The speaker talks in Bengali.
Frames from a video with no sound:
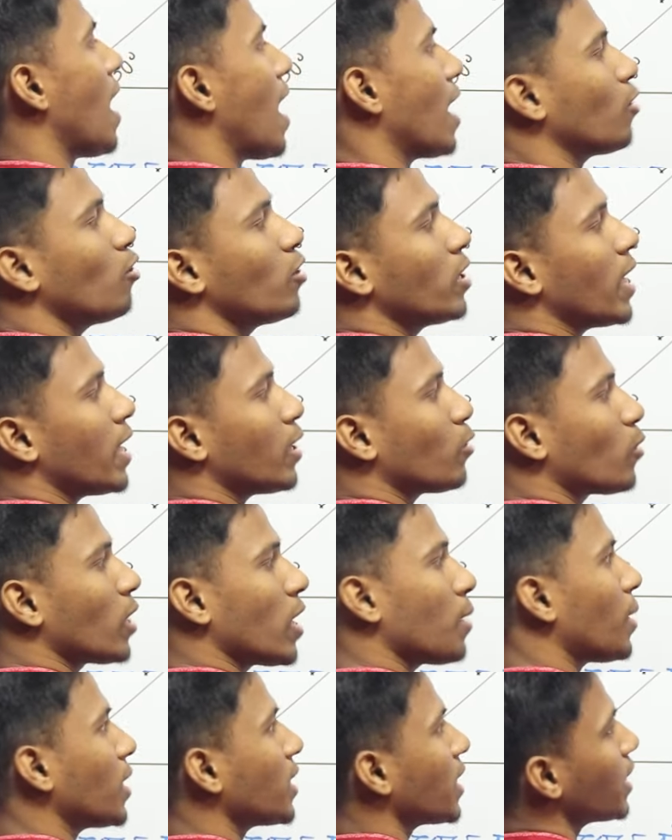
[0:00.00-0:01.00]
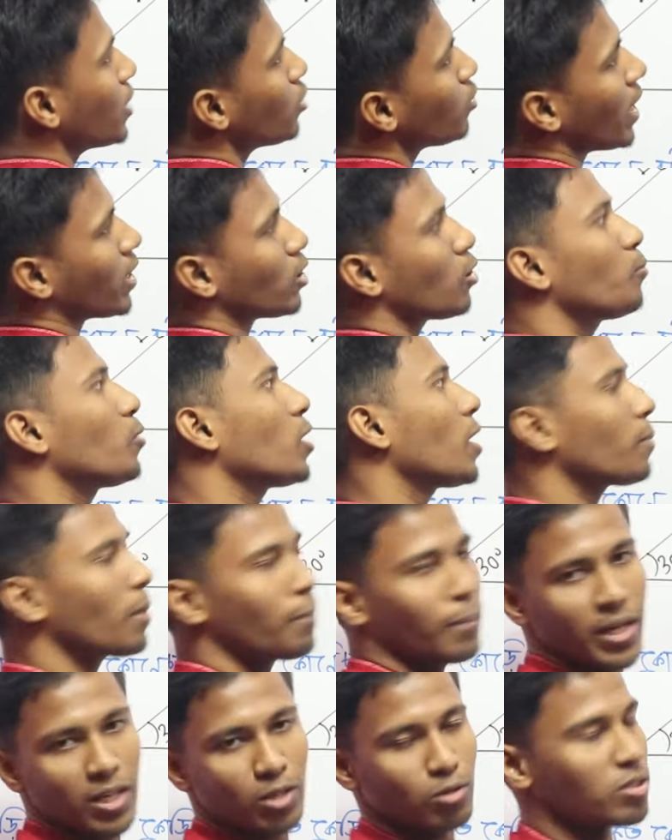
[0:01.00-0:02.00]
এখন এই কোণের মানটা কিন্তু এক নম্বরে
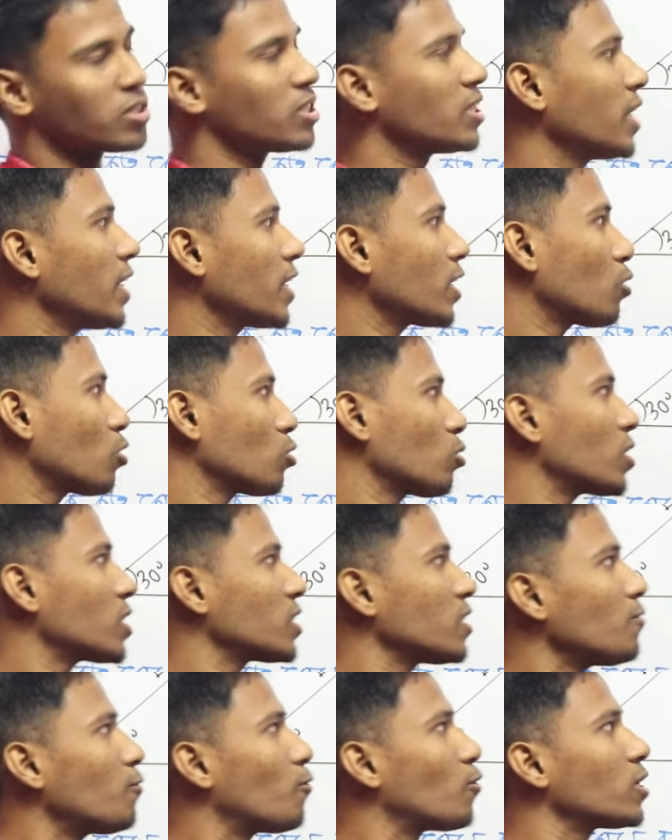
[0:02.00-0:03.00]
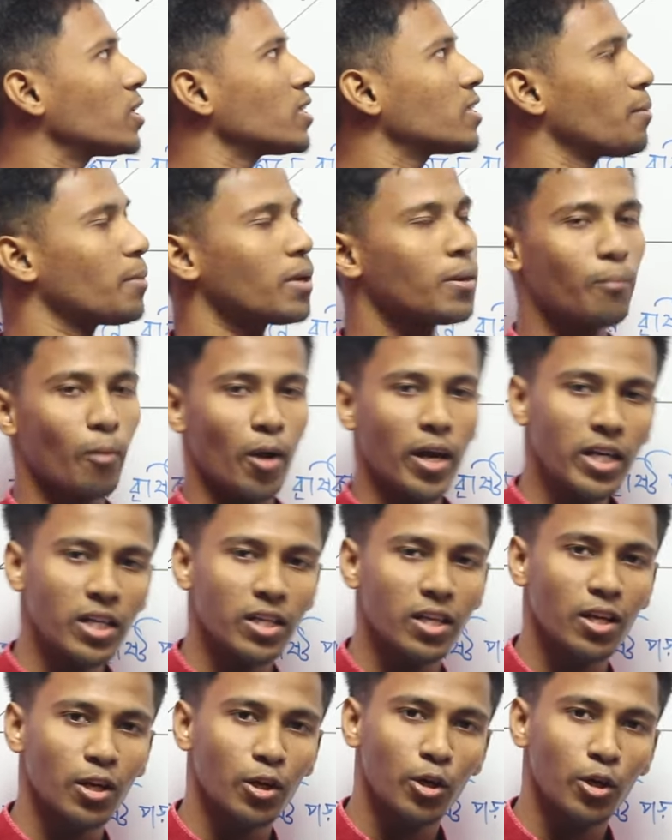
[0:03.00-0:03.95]
আমরা বের করছি এটা কত আসছে ফোরটি সেভেন পয়েন্ট